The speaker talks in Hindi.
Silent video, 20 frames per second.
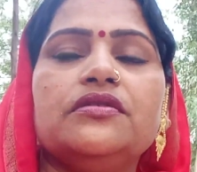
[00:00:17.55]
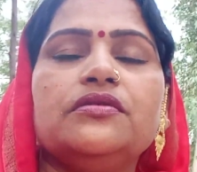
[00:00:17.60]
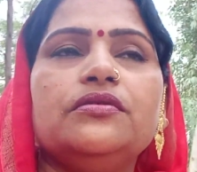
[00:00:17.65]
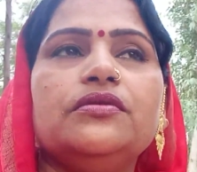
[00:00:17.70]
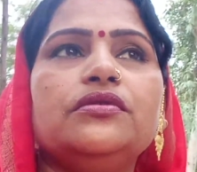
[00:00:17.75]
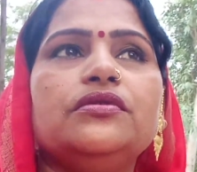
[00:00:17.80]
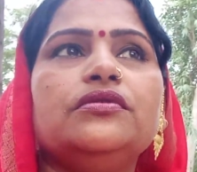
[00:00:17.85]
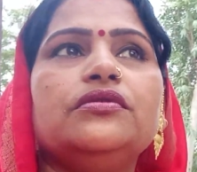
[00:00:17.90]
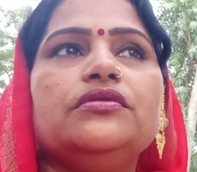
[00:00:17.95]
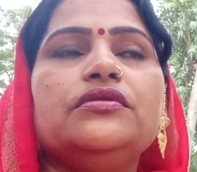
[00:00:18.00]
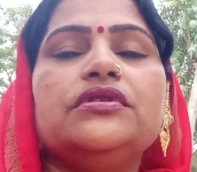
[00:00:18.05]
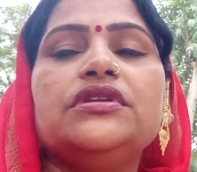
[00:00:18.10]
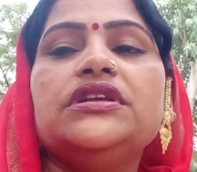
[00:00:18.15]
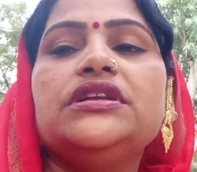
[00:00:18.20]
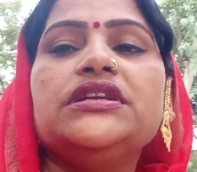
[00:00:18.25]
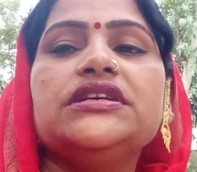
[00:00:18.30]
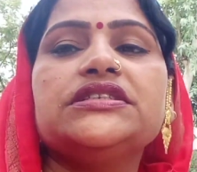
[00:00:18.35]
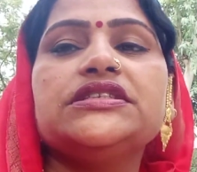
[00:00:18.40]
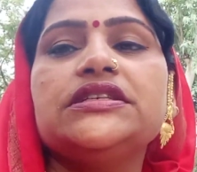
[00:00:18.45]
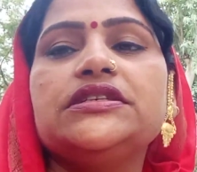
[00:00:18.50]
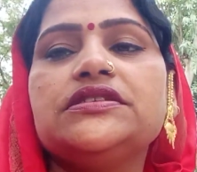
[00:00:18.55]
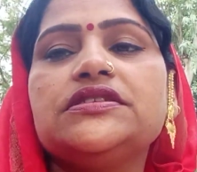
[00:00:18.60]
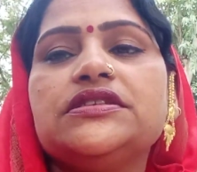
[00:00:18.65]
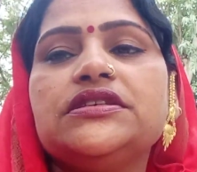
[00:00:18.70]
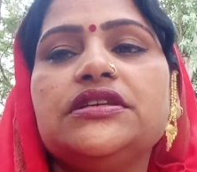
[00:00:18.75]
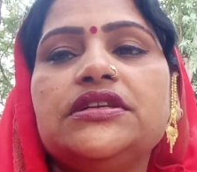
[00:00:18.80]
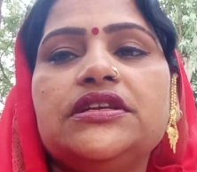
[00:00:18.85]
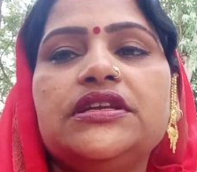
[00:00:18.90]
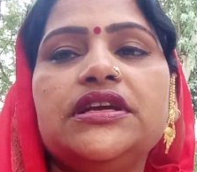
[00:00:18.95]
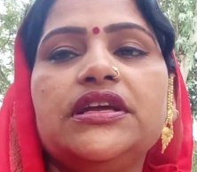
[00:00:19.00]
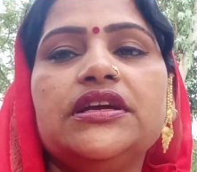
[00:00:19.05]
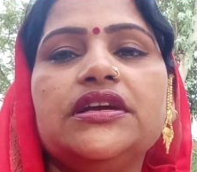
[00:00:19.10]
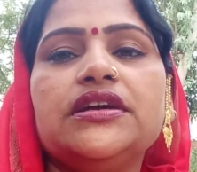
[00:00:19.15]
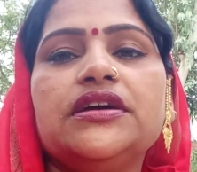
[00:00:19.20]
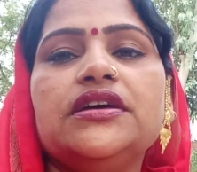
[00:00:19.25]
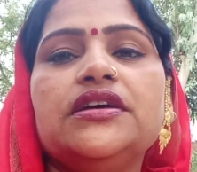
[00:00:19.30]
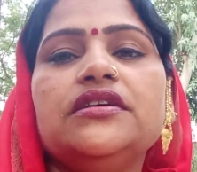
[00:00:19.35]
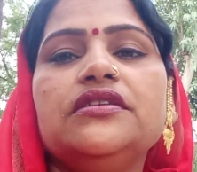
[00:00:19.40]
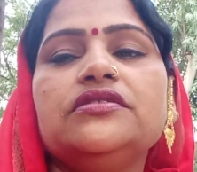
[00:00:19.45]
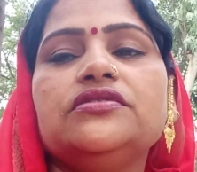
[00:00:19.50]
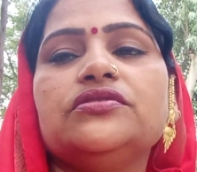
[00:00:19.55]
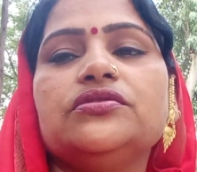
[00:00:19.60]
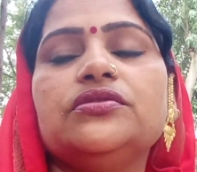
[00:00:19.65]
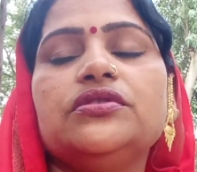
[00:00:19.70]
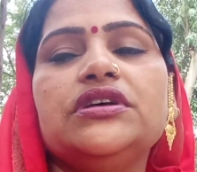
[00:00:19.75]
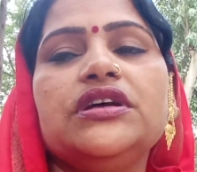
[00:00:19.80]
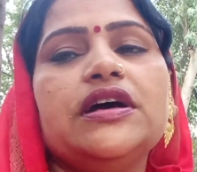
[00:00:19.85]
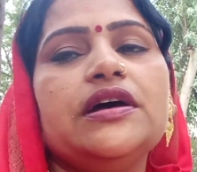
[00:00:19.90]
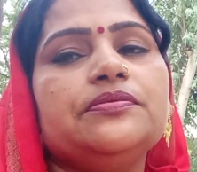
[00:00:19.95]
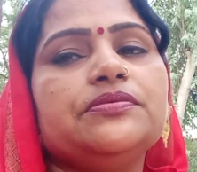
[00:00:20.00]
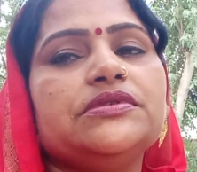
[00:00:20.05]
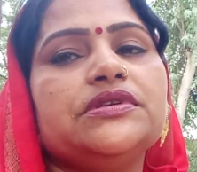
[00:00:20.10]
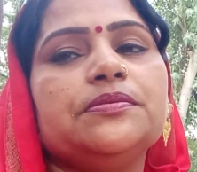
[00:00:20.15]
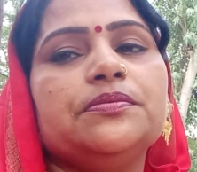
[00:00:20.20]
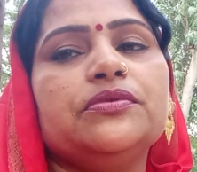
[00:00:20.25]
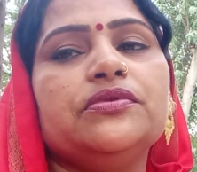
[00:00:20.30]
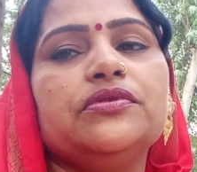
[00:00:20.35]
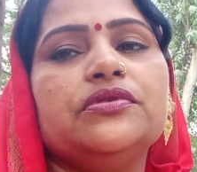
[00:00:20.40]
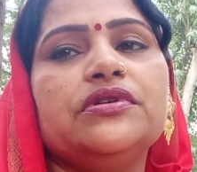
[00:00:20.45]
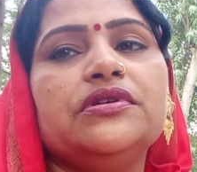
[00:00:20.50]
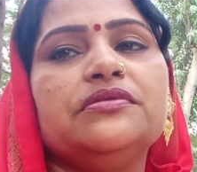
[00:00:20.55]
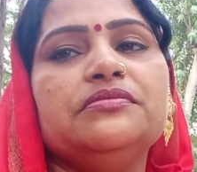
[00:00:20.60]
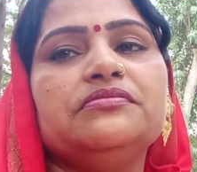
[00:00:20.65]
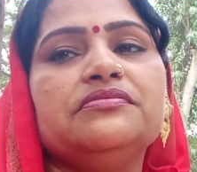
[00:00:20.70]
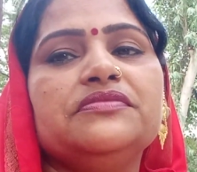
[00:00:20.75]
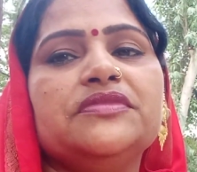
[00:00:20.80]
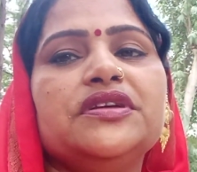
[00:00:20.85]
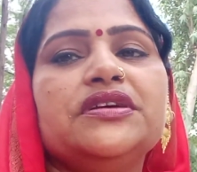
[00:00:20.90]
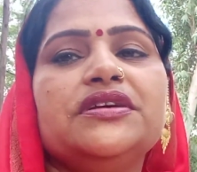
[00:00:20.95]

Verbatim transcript: को रिलेशन से लेकर जो है आप सबको हम